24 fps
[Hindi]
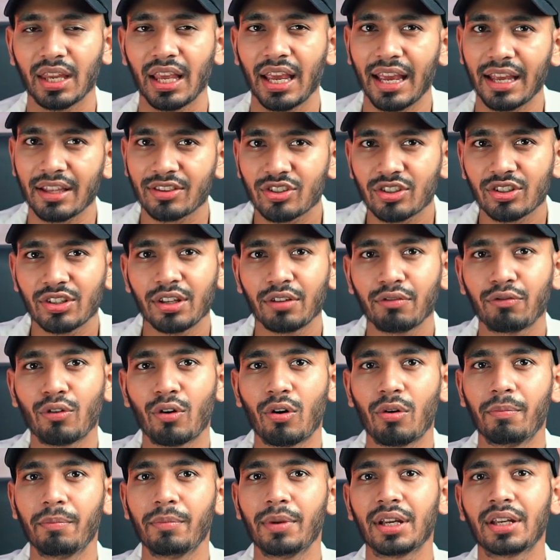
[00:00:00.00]
एच डी
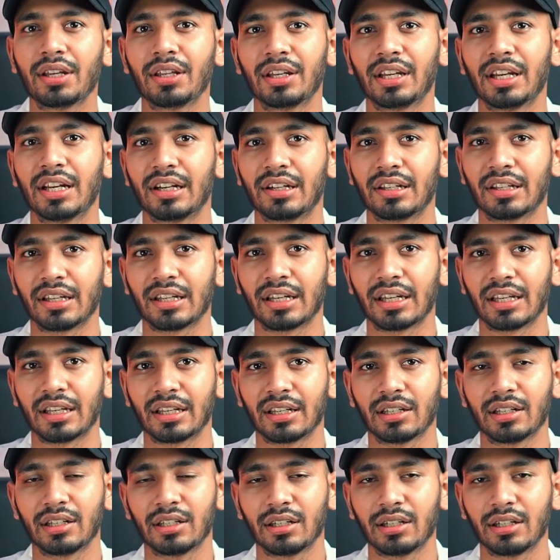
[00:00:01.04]
फॉर्म में क्रिएट करें
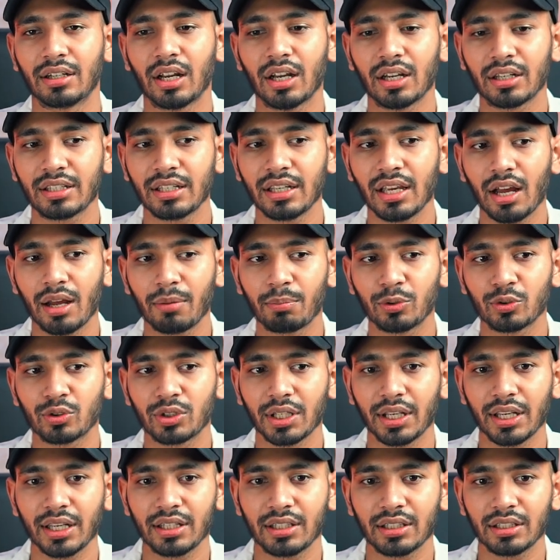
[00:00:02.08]
ना कि आप उसे
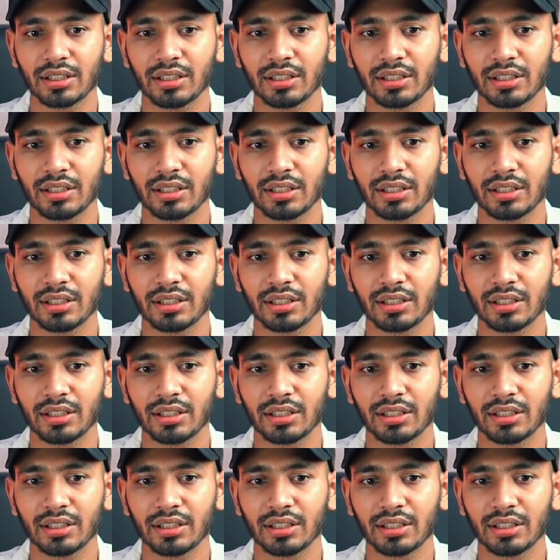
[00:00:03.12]
एक